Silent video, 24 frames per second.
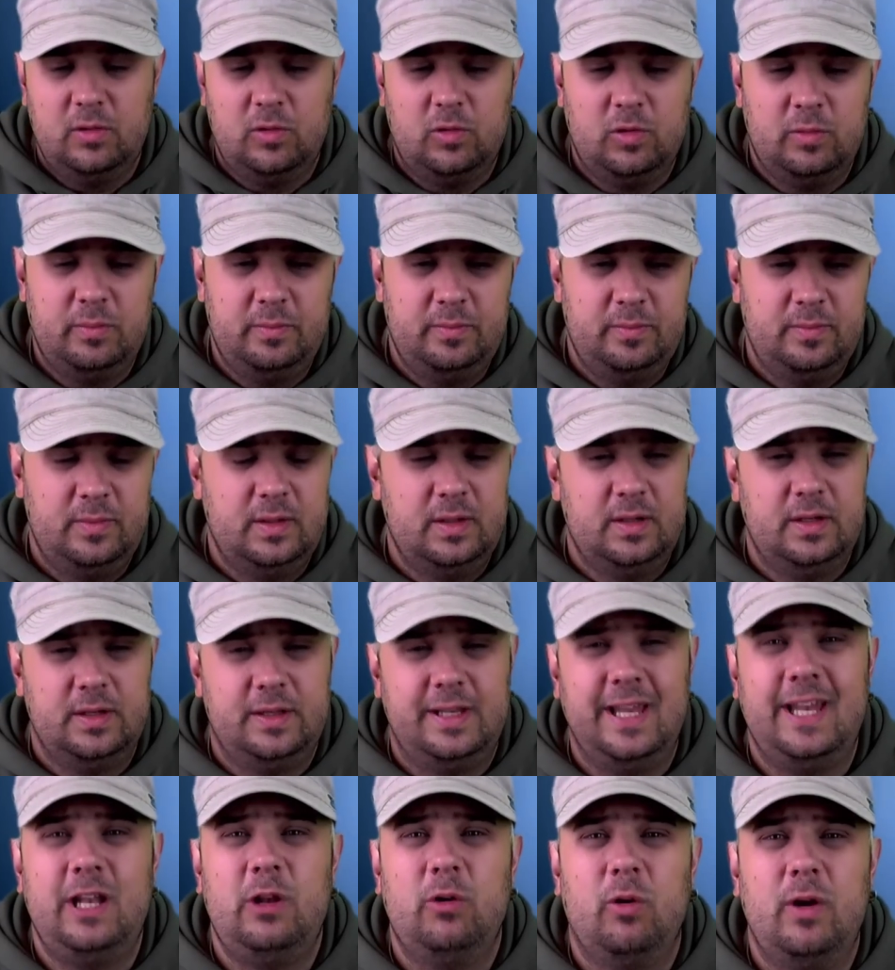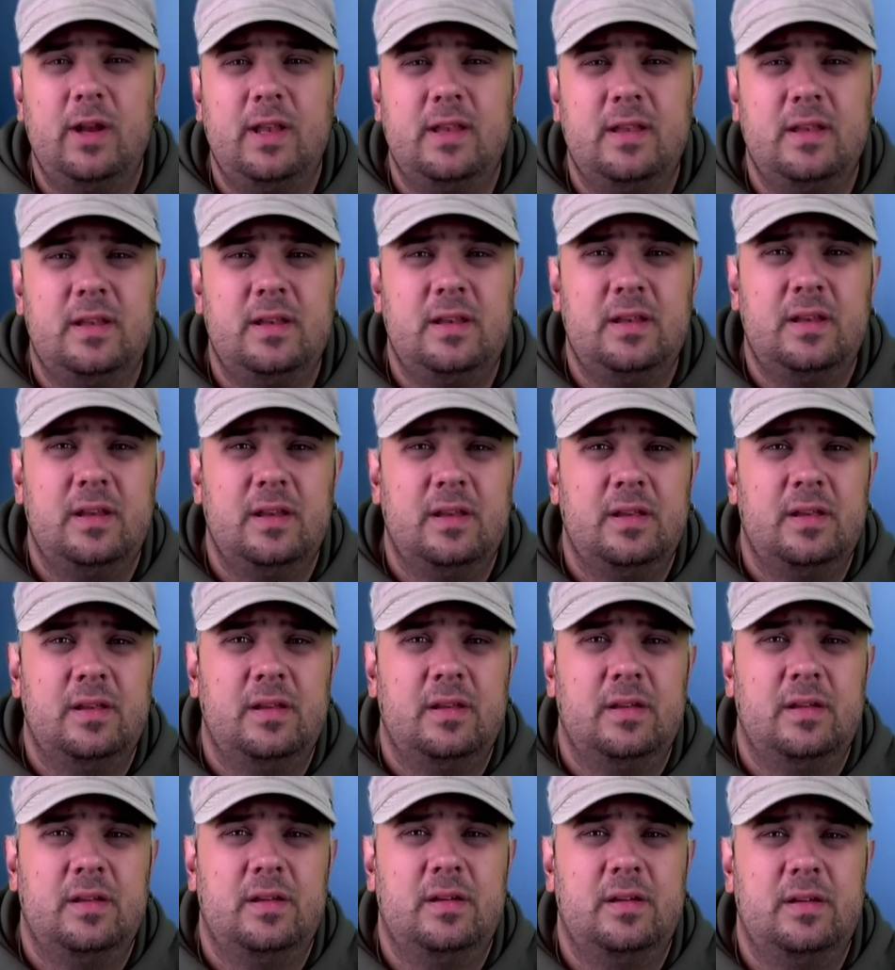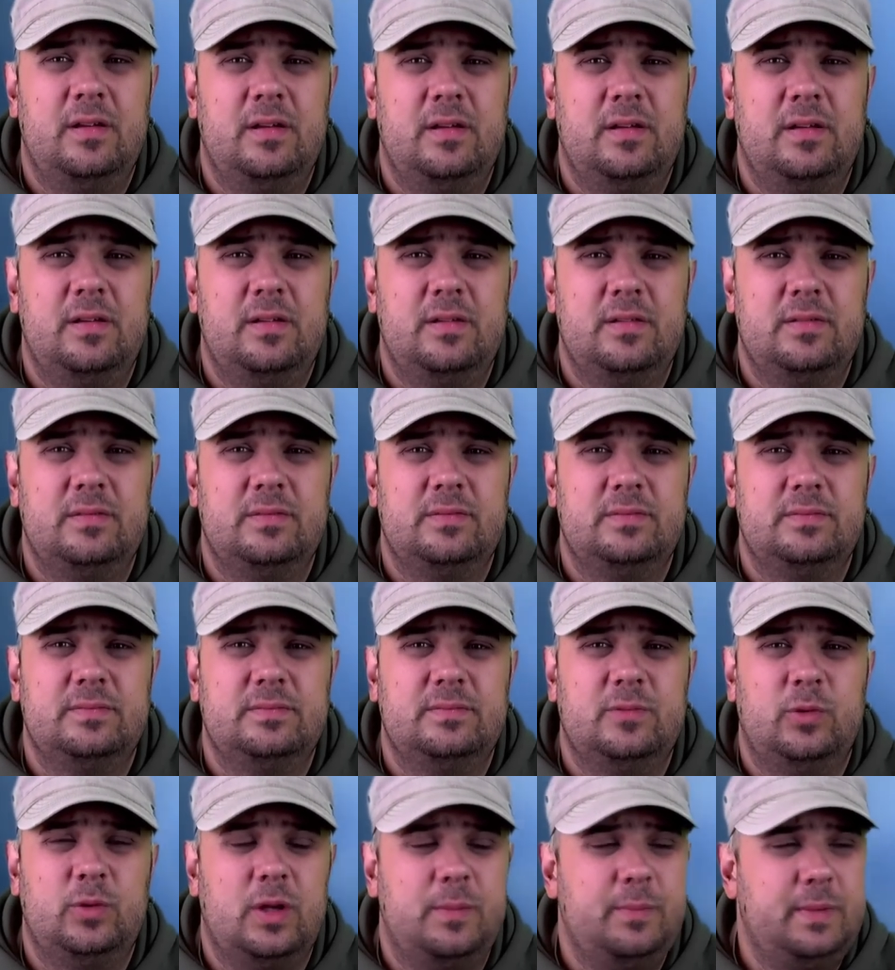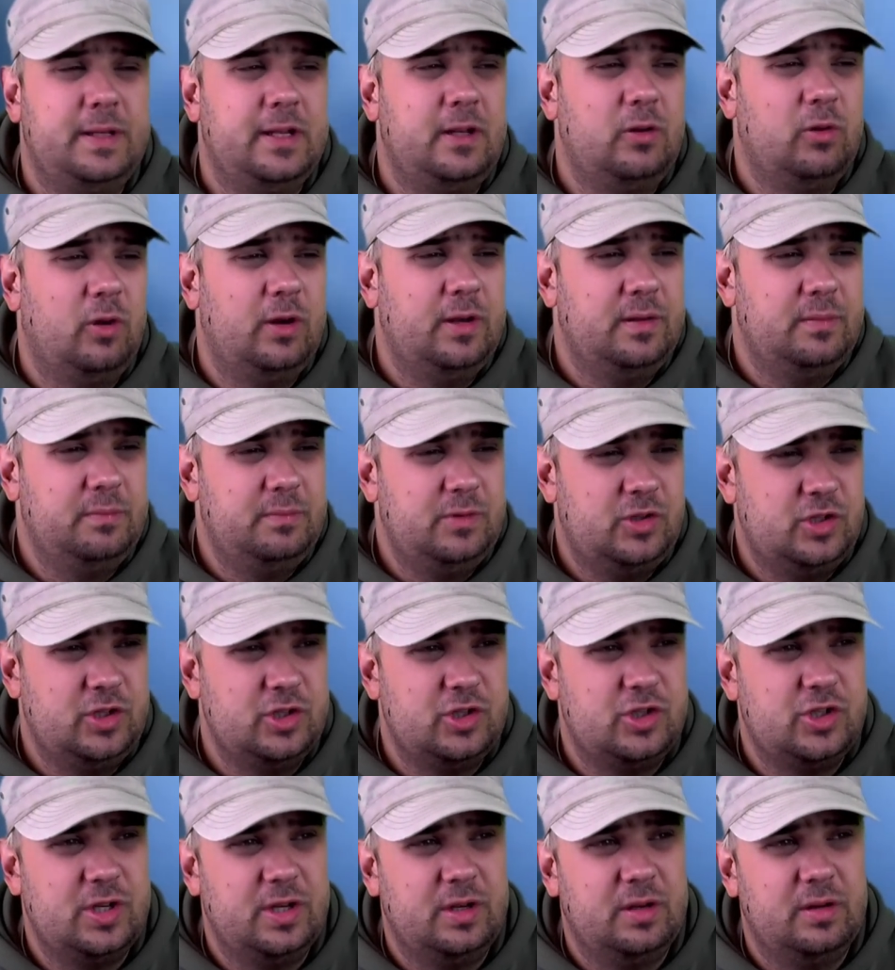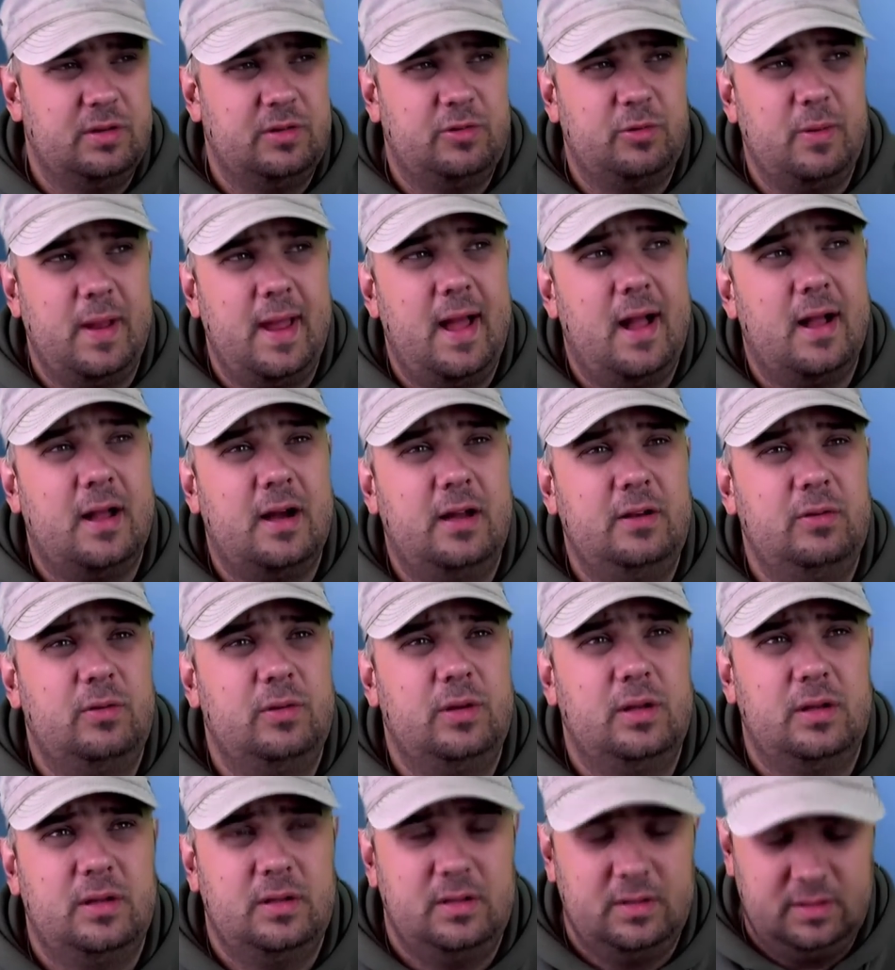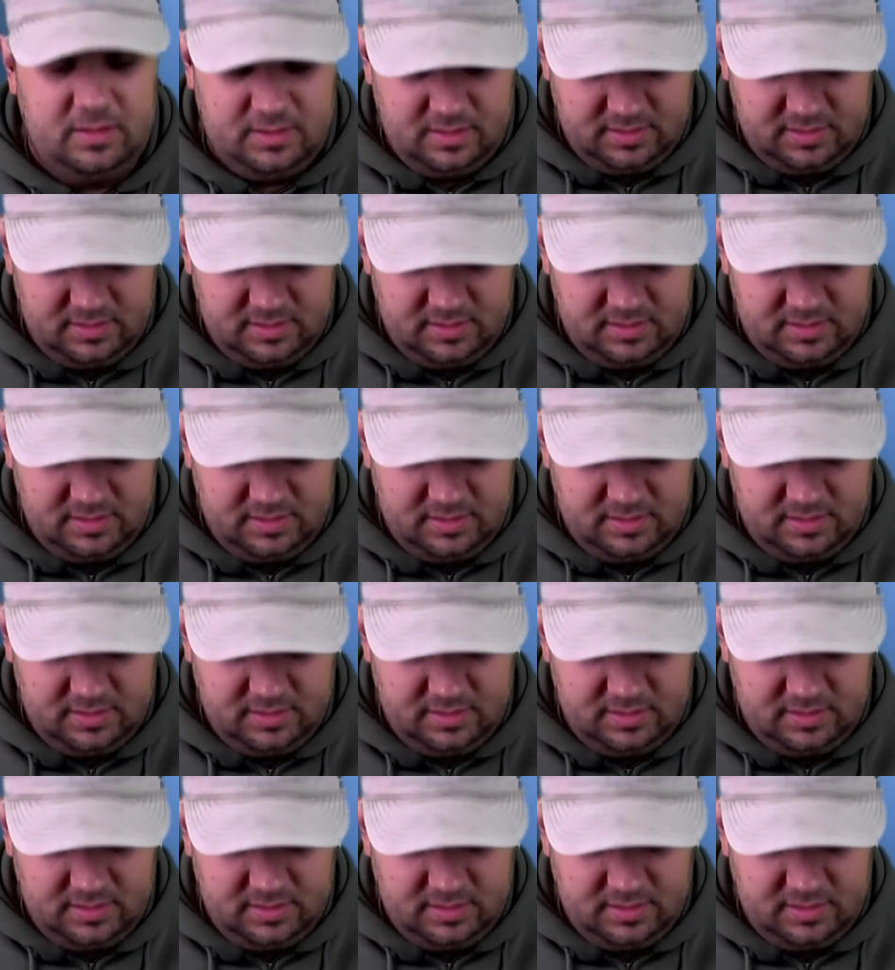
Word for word: um den Leuten äh, oder mit den Leuten mich nicht zu ärgern oder